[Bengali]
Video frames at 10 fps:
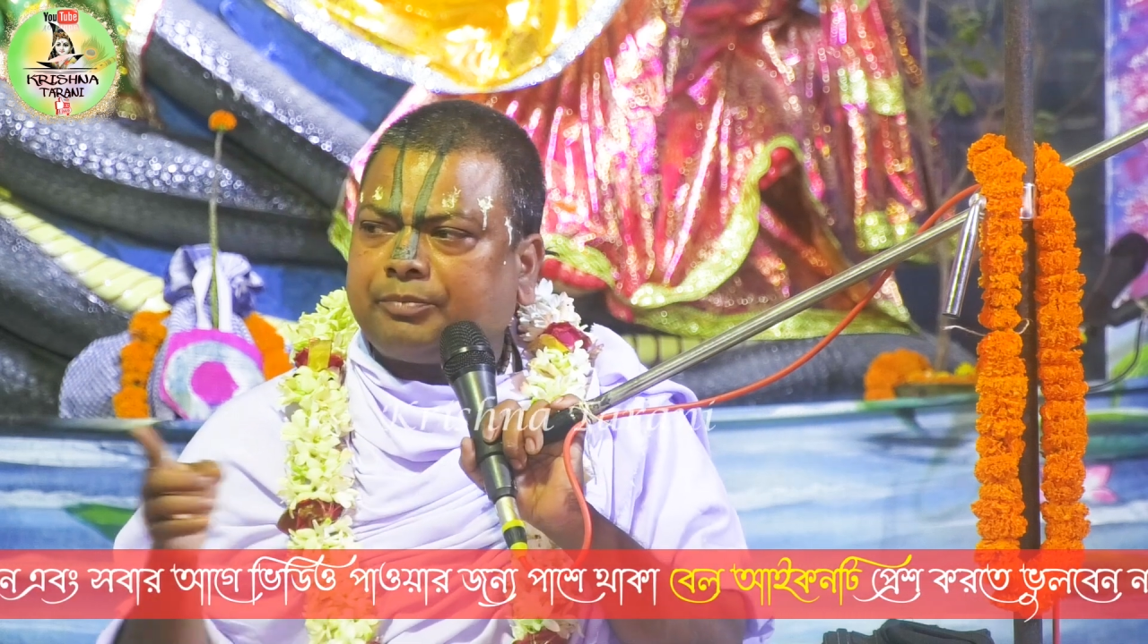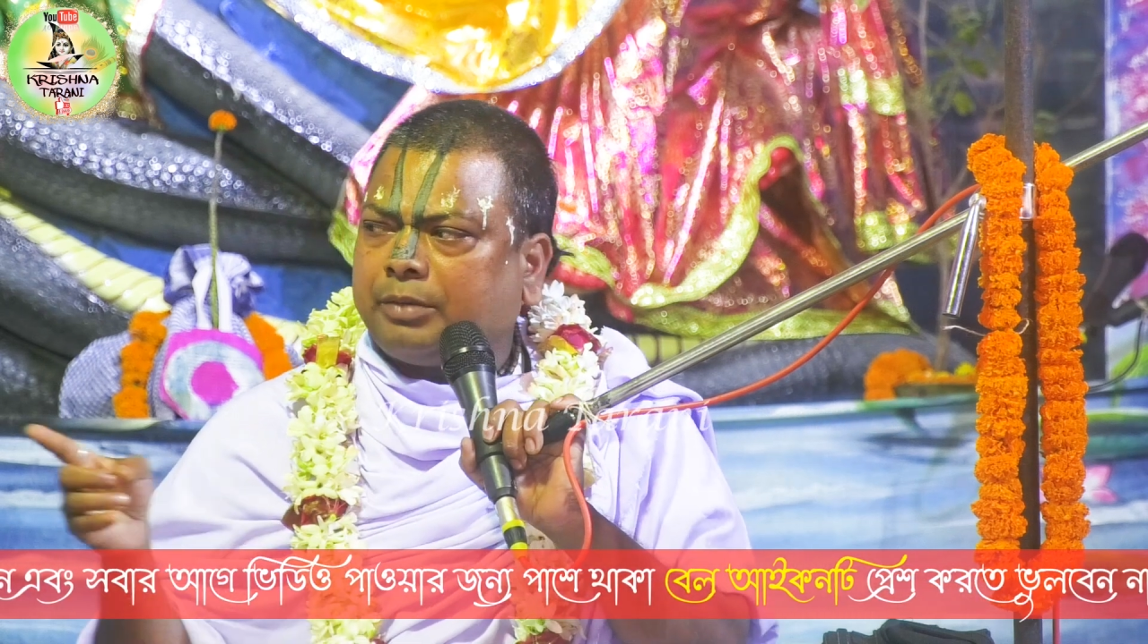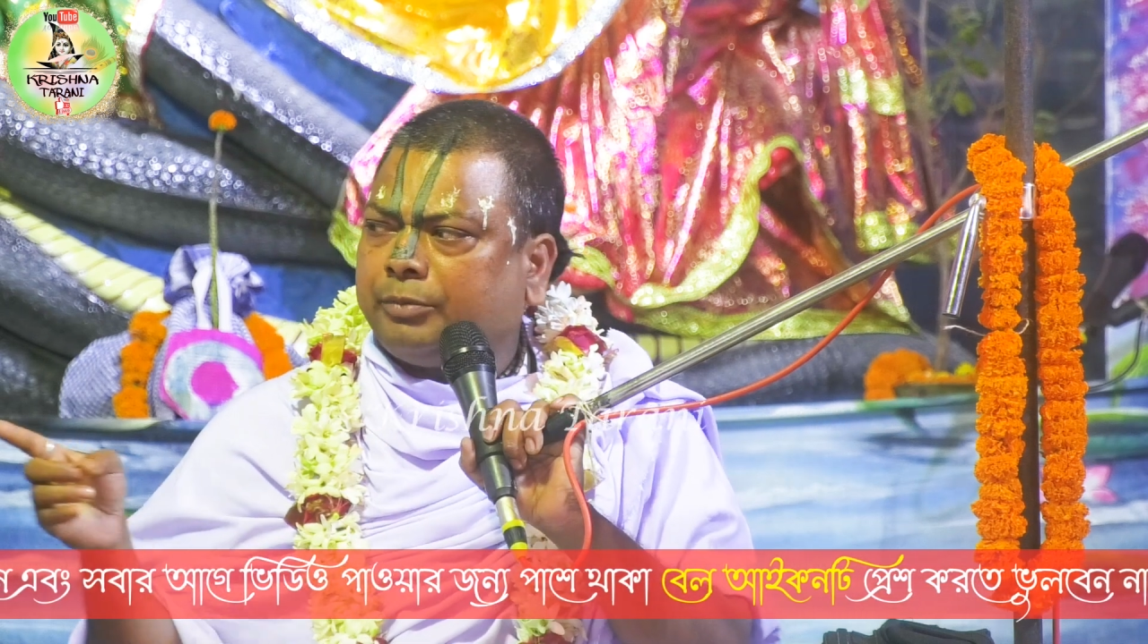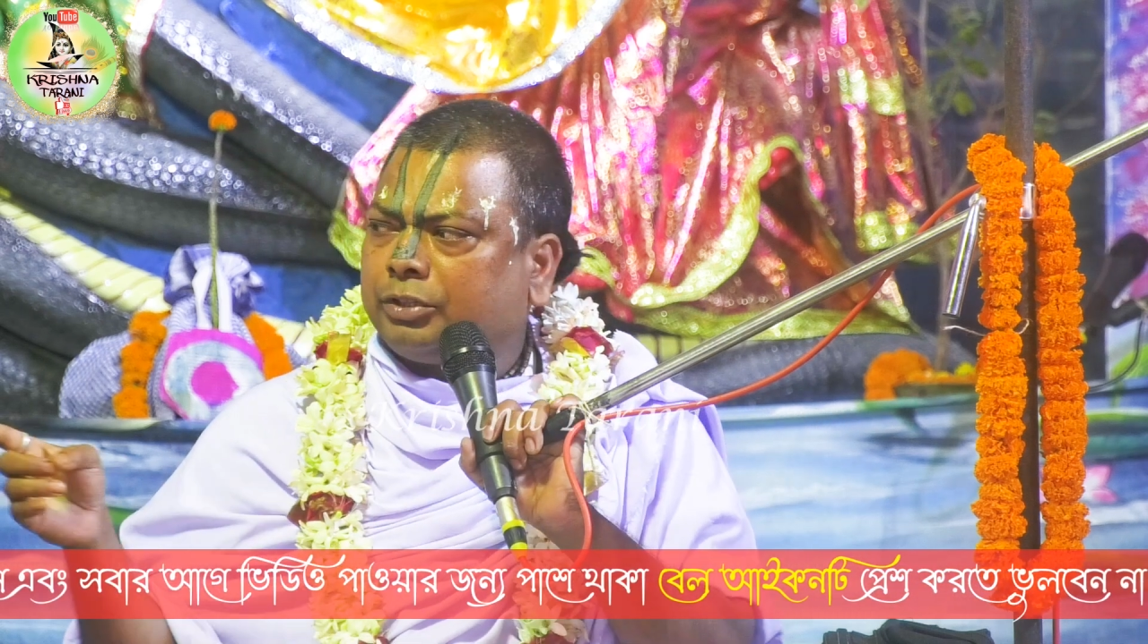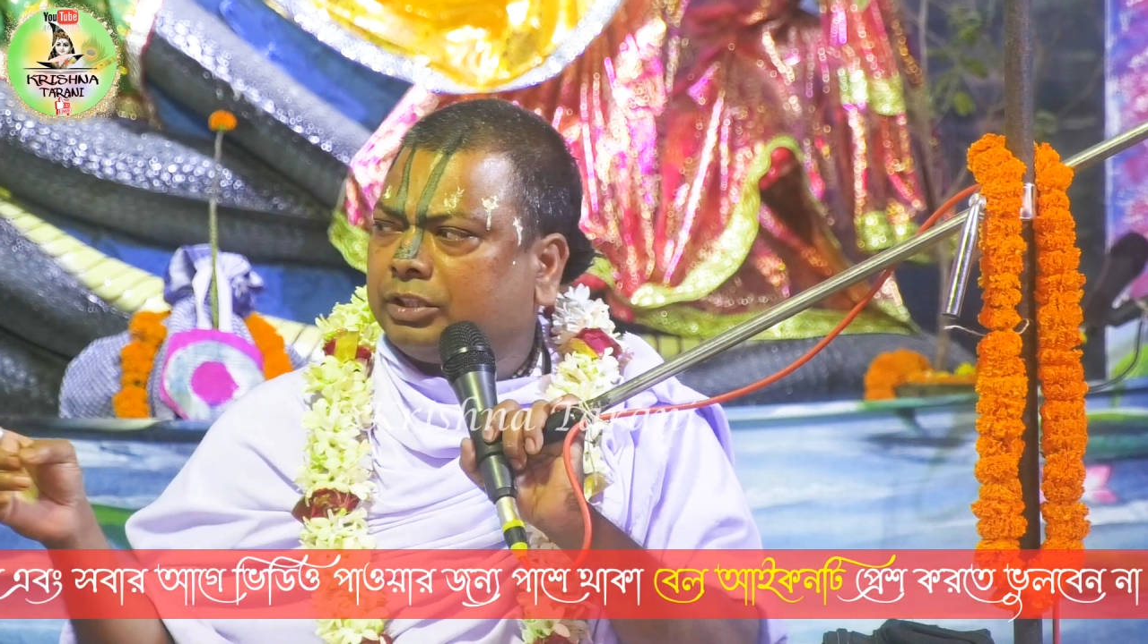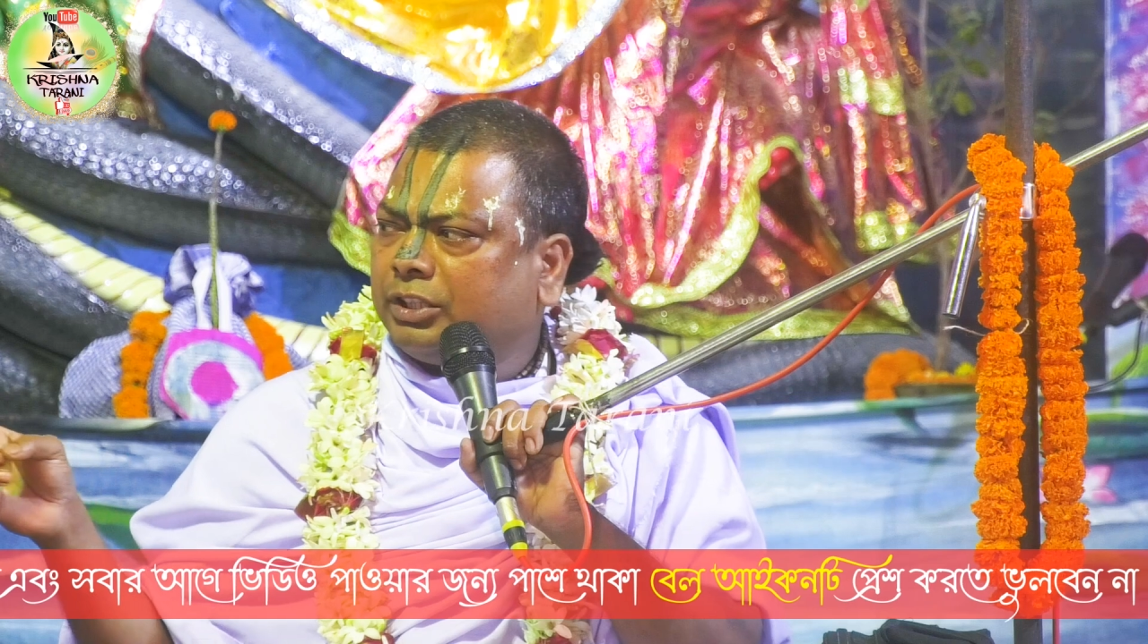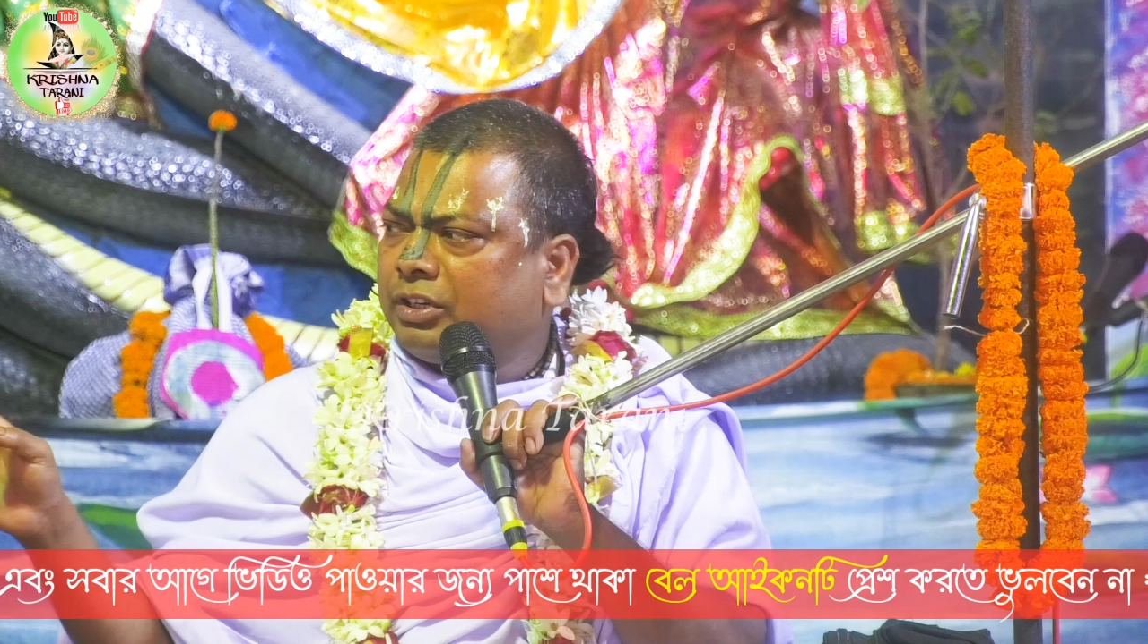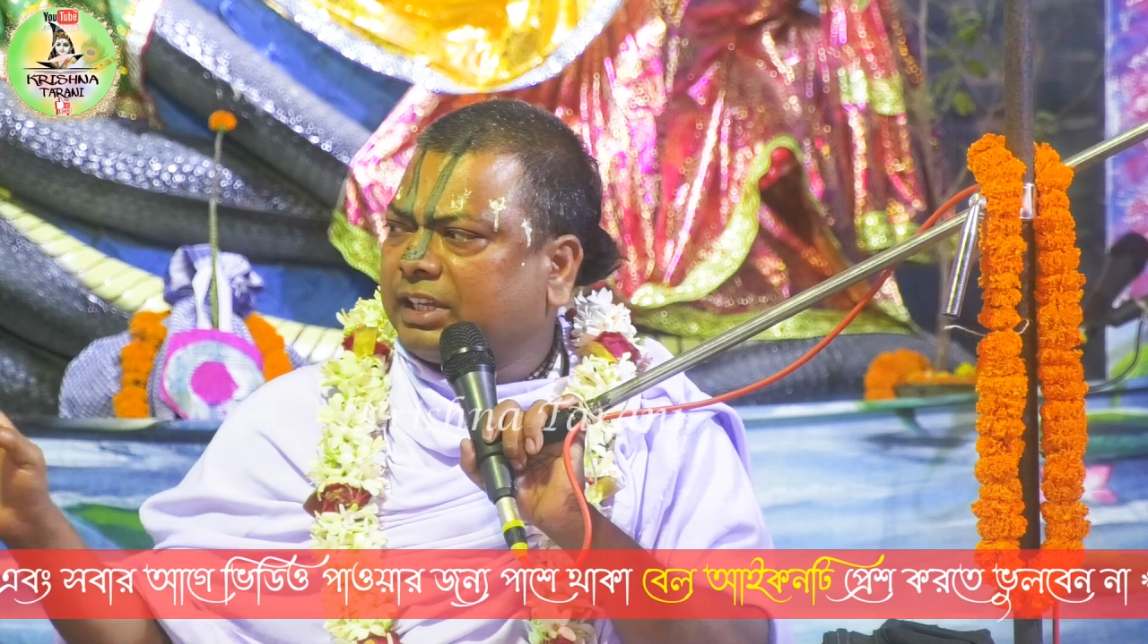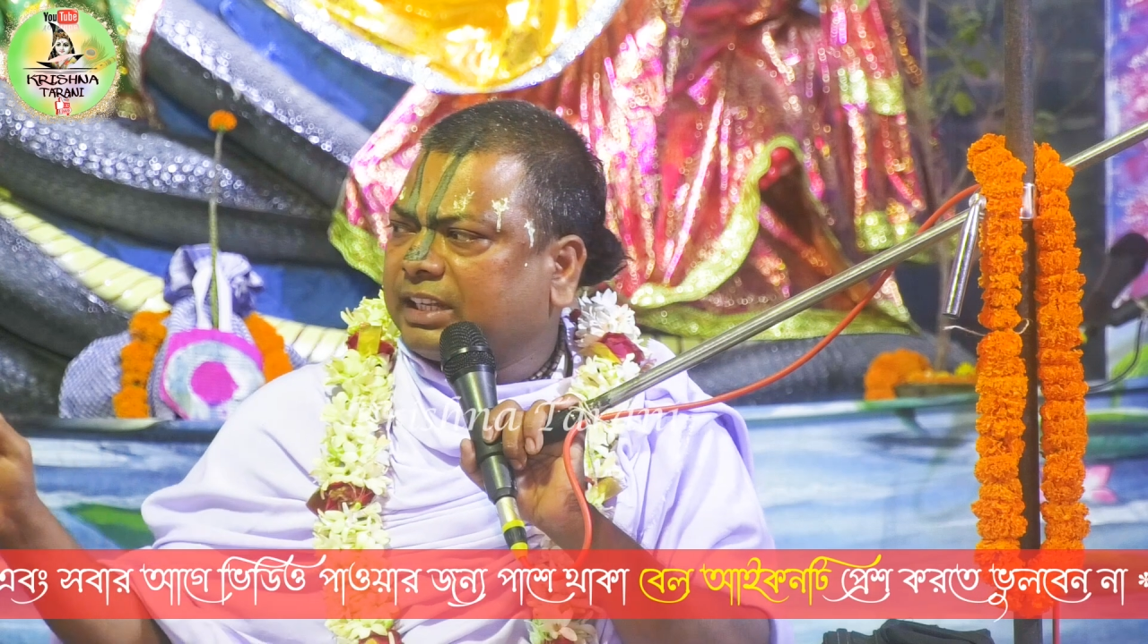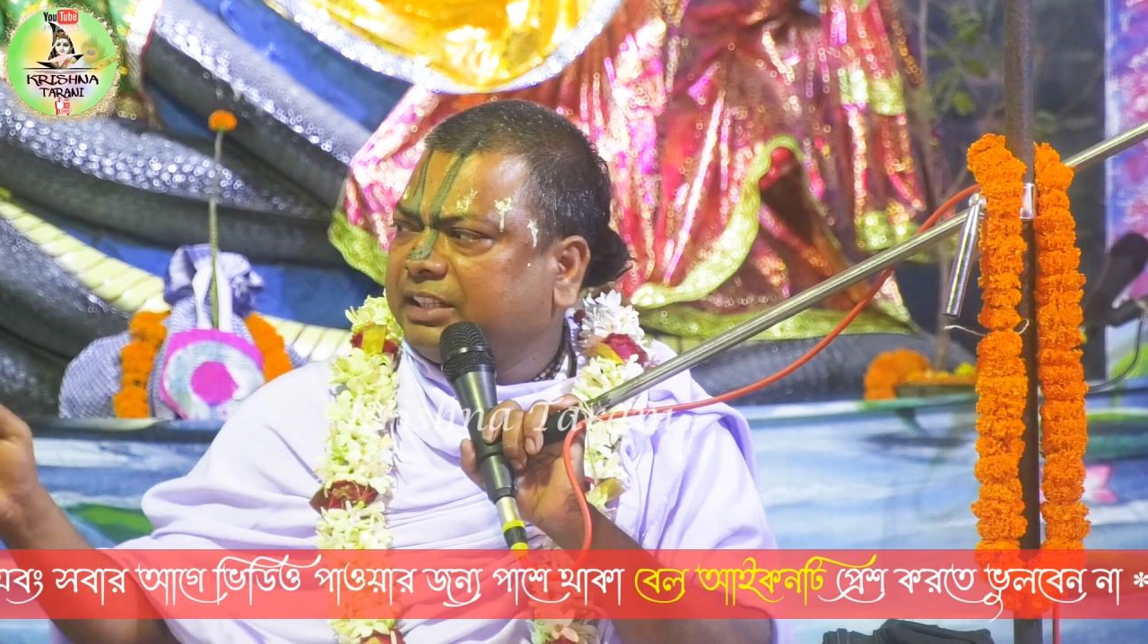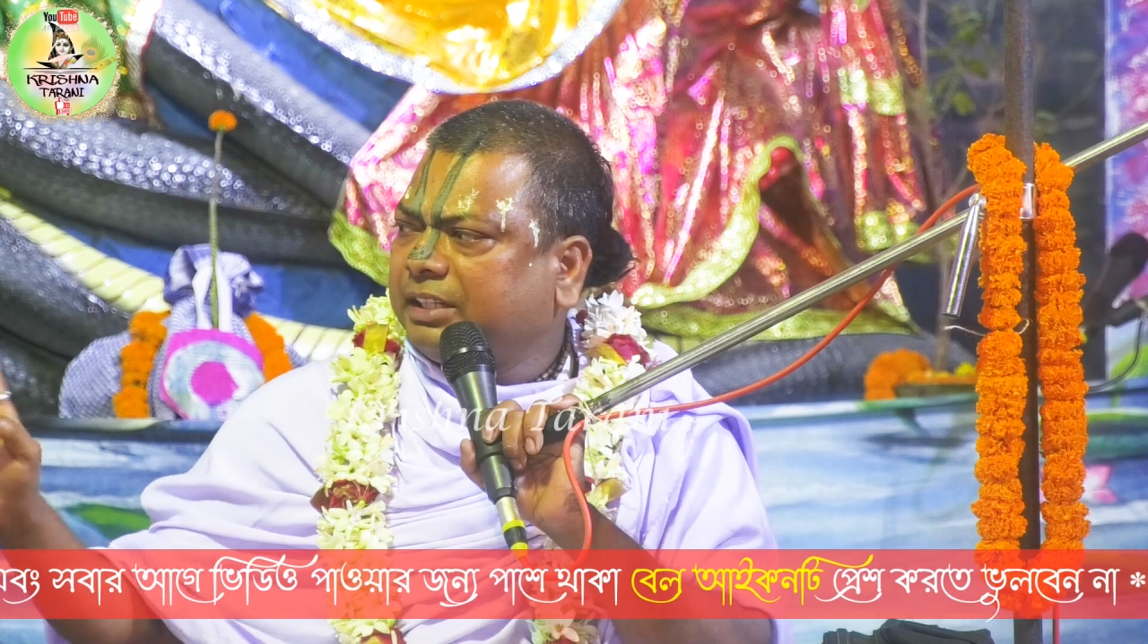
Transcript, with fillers: আপনার মৃতদেহটাকে